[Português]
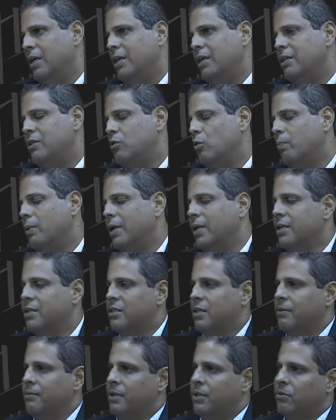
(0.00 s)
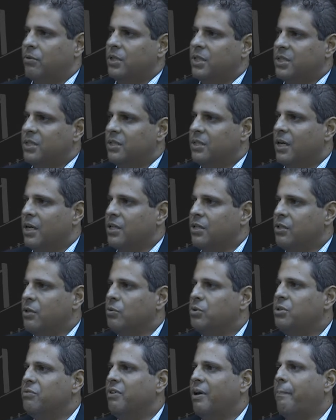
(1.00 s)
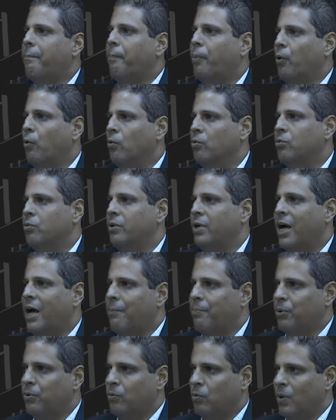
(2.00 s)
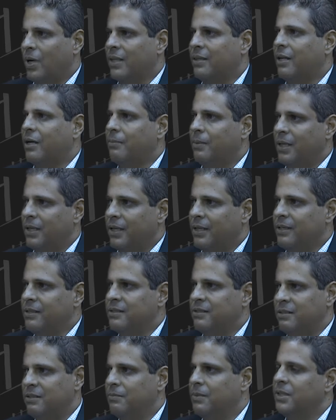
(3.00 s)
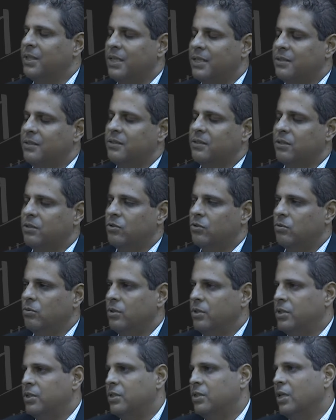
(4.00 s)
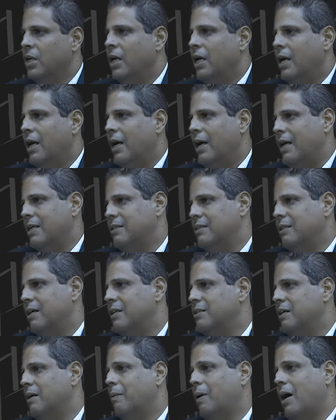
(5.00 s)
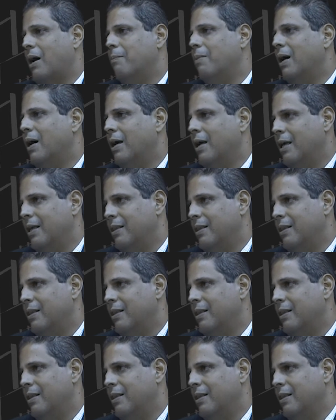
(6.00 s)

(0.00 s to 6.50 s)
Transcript: E se o planejamento da cidade não tiver pronto e apto a trabalhar em cima dessas questões, a cidade acaba